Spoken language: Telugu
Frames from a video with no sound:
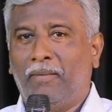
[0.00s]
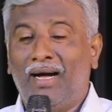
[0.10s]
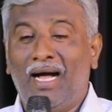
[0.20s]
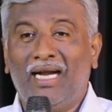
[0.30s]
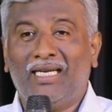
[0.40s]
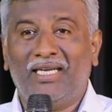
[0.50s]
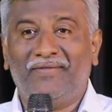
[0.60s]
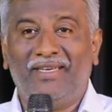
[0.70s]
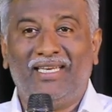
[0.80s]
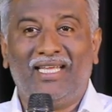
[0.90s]
మాట
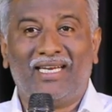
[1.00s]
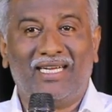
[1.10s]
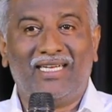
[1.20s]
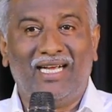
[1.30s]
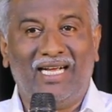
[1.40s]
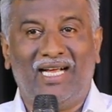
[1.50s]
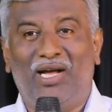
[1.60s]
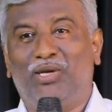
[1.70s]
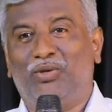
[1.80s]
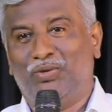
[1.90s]
వినే రకం
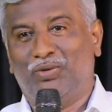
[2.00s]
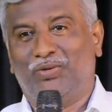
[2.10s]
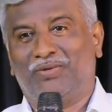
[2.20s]
కాదు